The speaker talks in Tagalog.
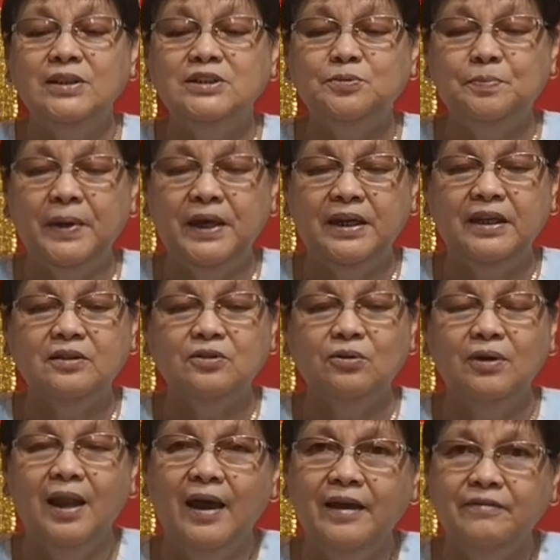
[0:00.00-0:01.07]
spirit to
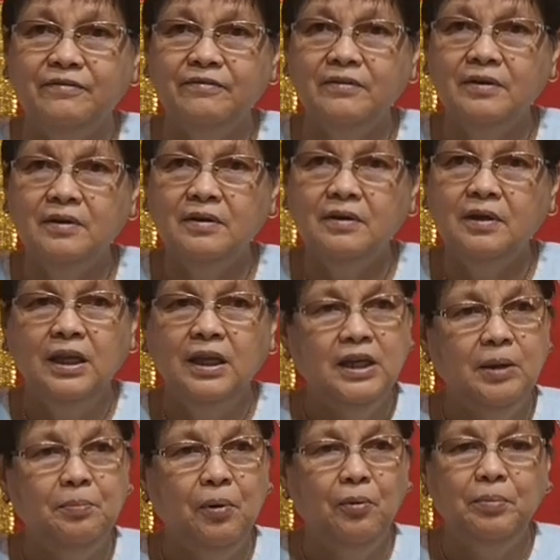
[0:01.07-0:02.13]
life.
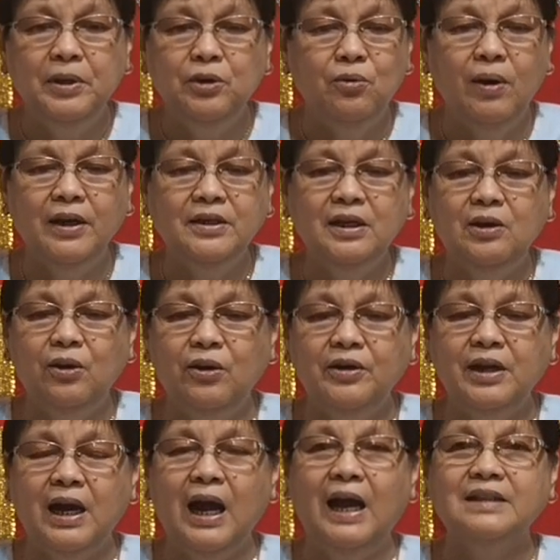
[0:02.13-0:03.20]
Hindi po binuhay ni Lord
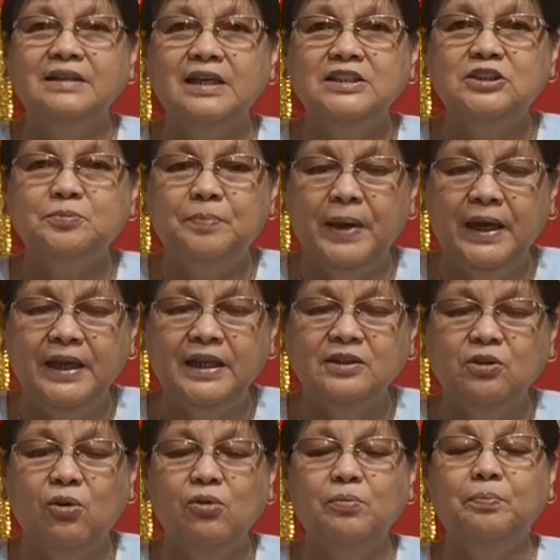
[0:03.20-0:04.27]
ang ating
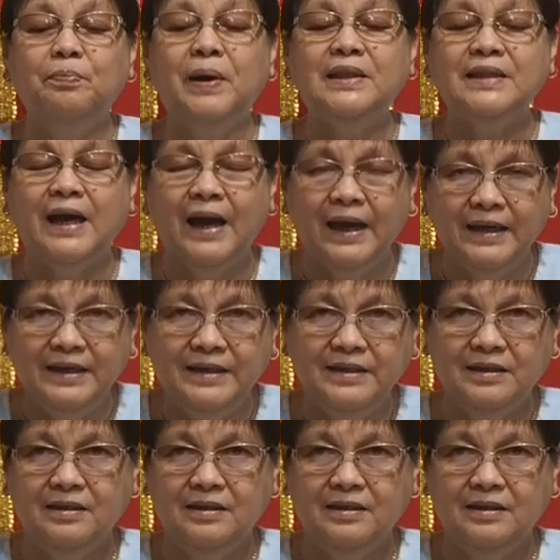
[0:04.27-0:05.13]
spiritong patay